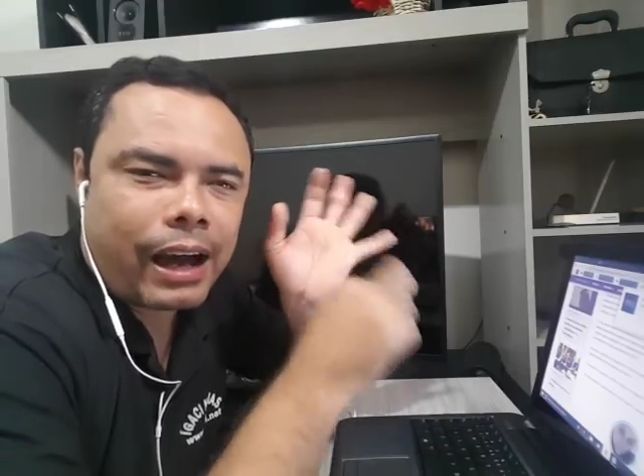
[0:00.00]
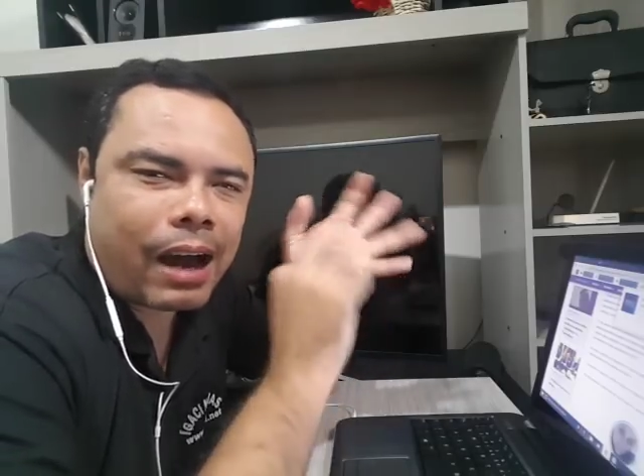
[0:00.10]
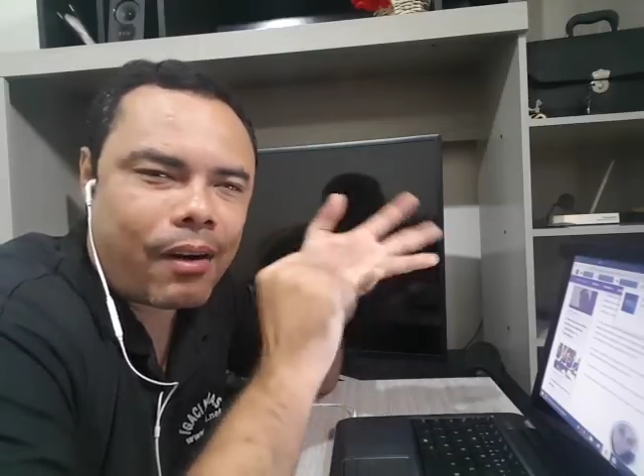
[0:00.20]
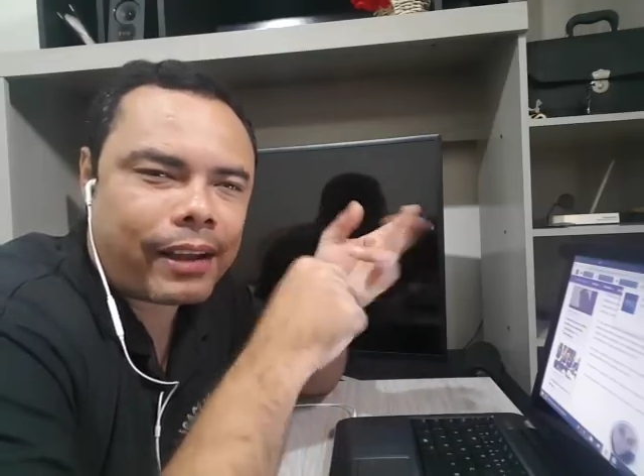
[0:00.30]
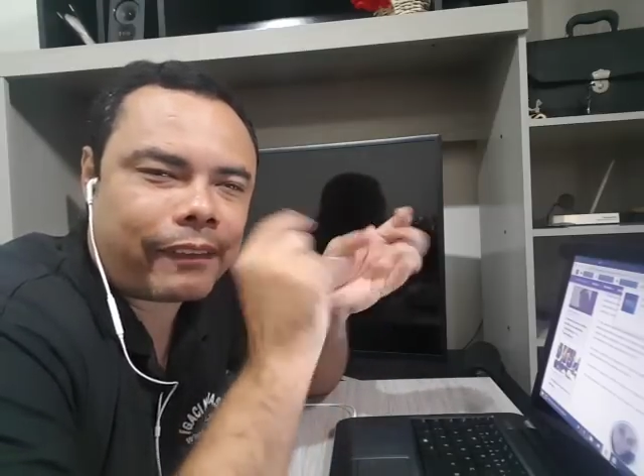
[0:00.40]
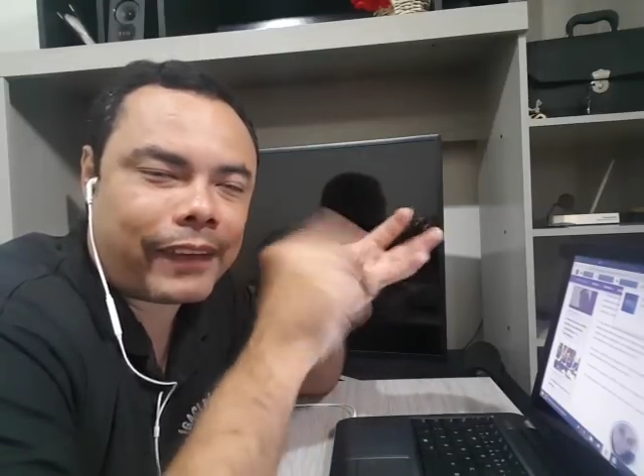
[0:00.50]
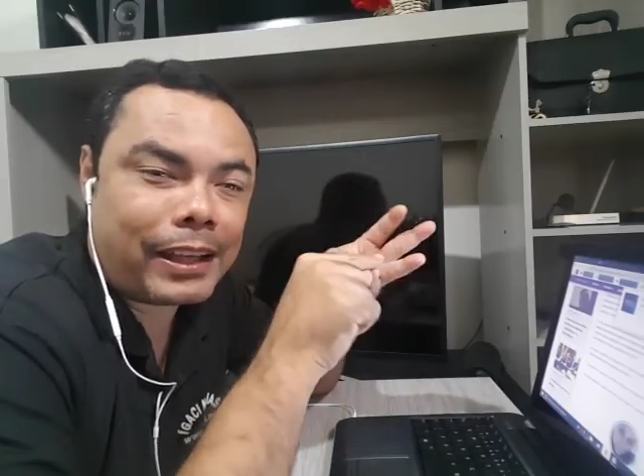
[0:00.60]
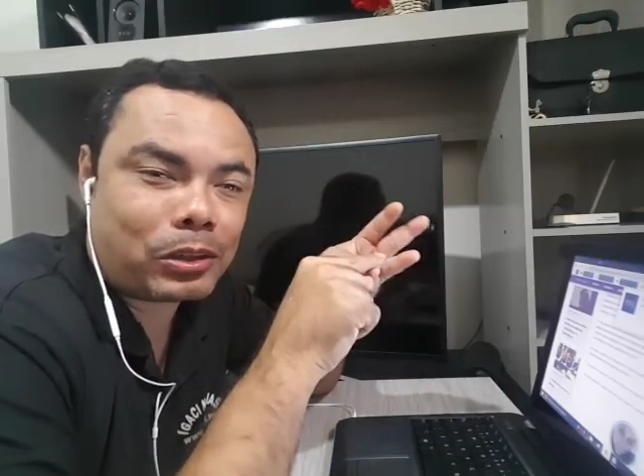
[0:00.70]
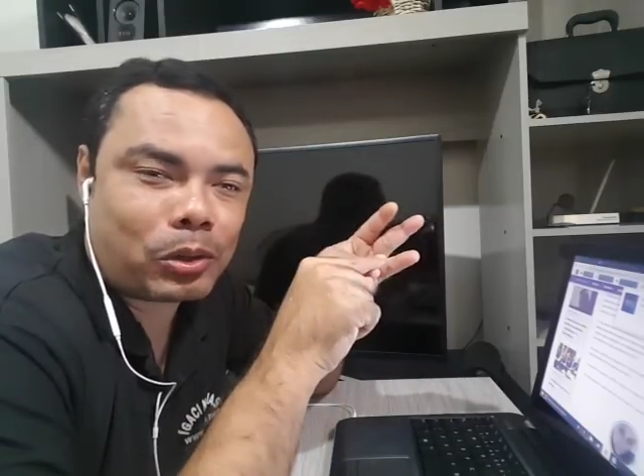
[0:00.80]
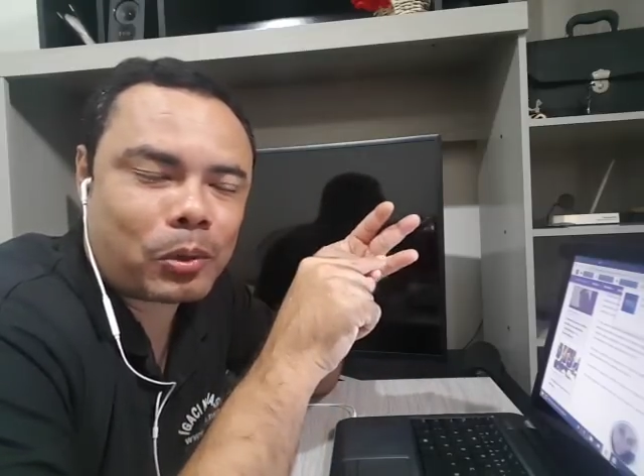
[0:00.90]
Agora,
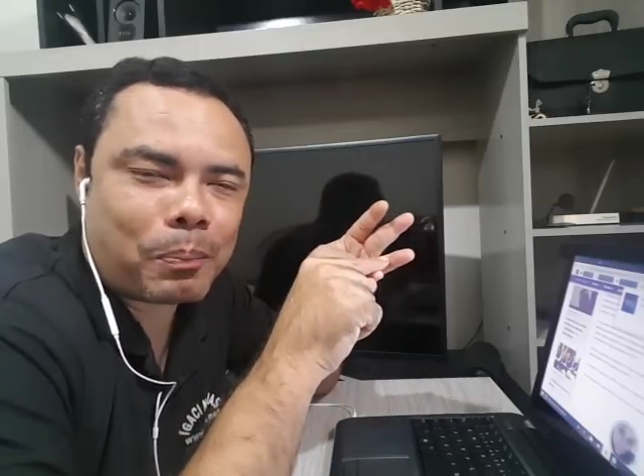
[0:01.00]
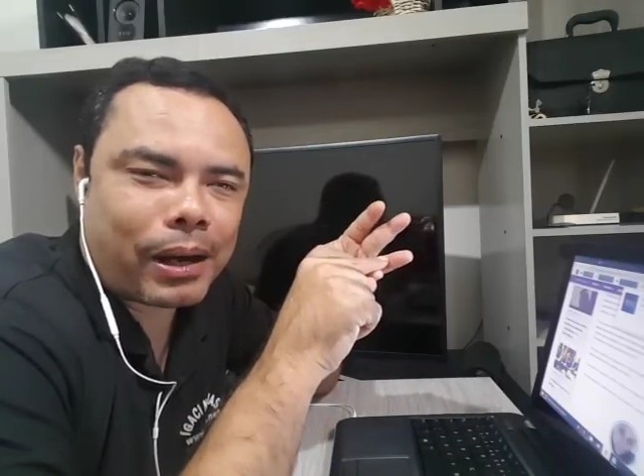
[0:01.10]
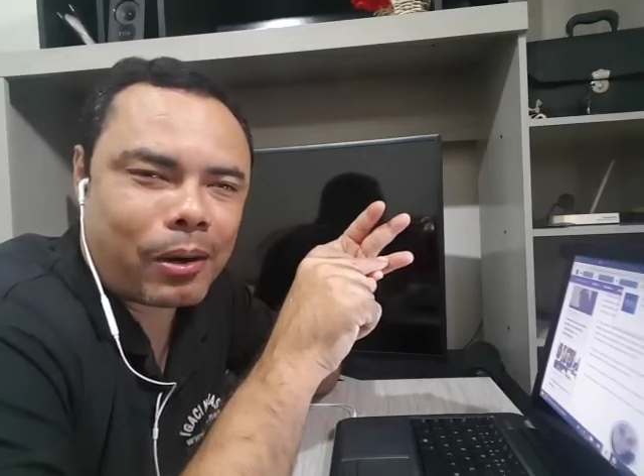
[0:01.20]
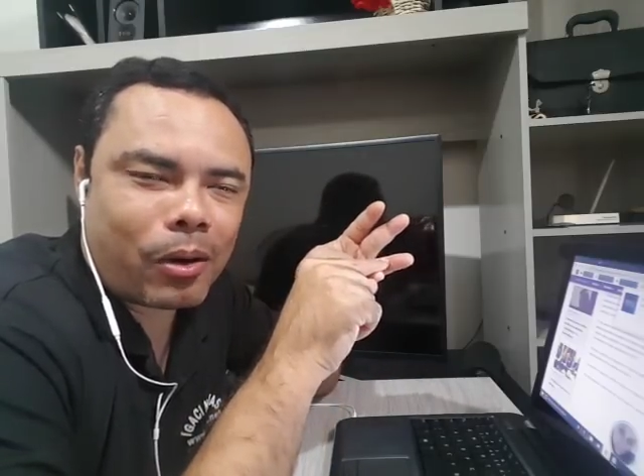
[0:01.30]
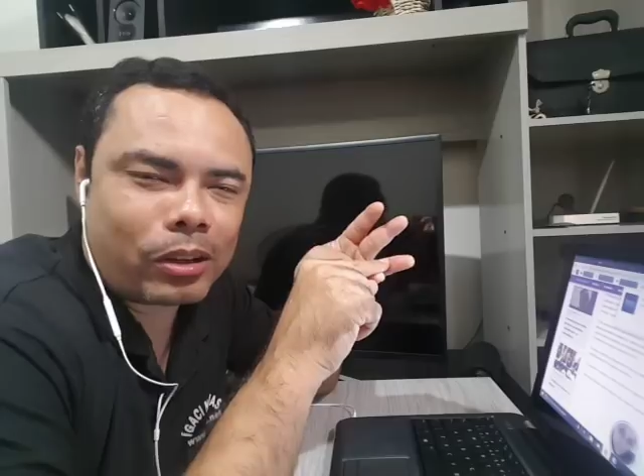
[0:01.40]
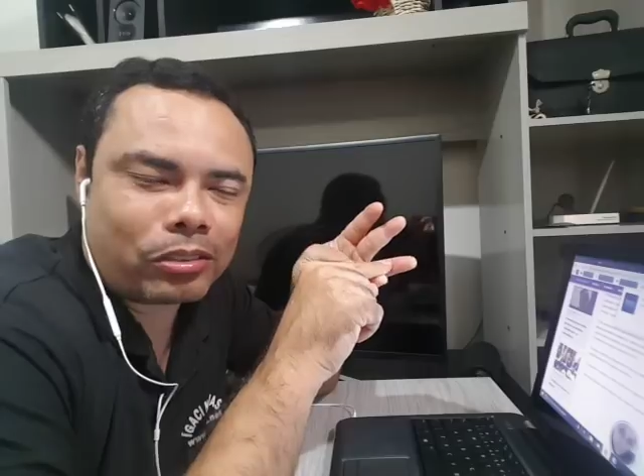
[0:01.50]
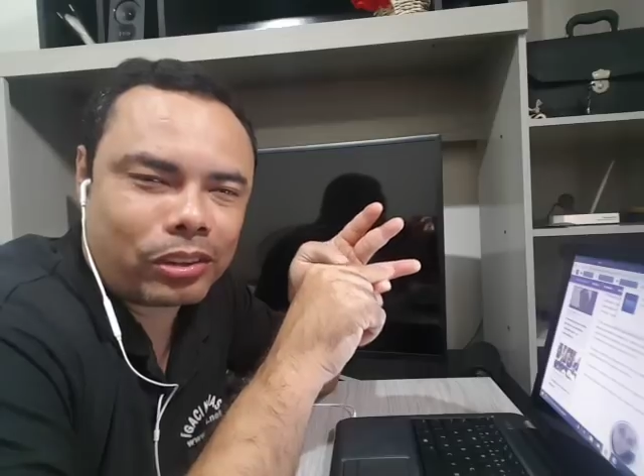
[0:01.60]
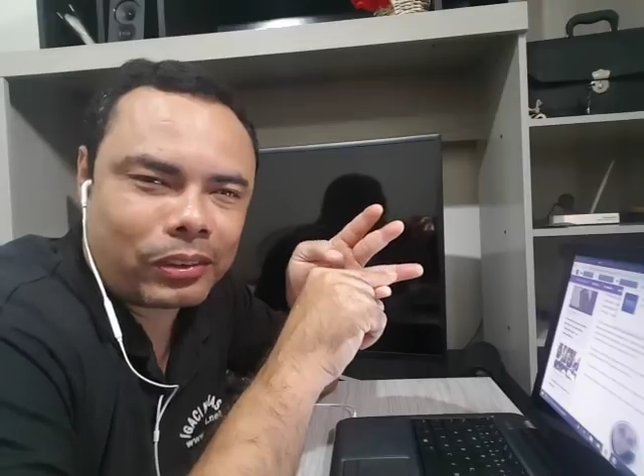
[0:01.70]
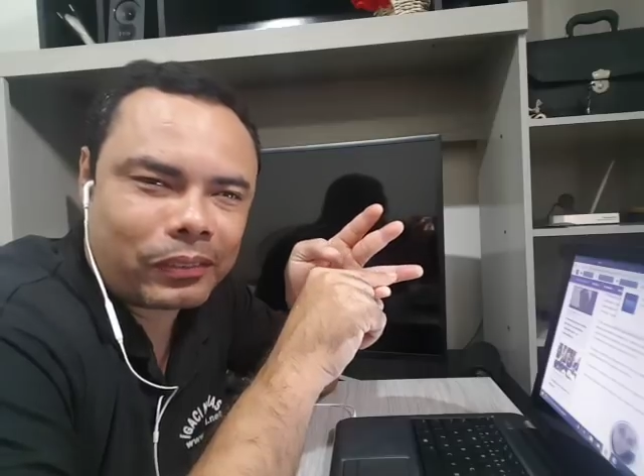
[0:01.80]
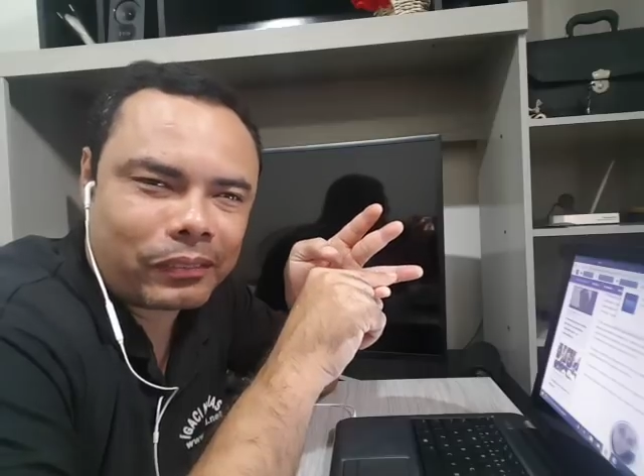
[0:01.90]
dentro do pacote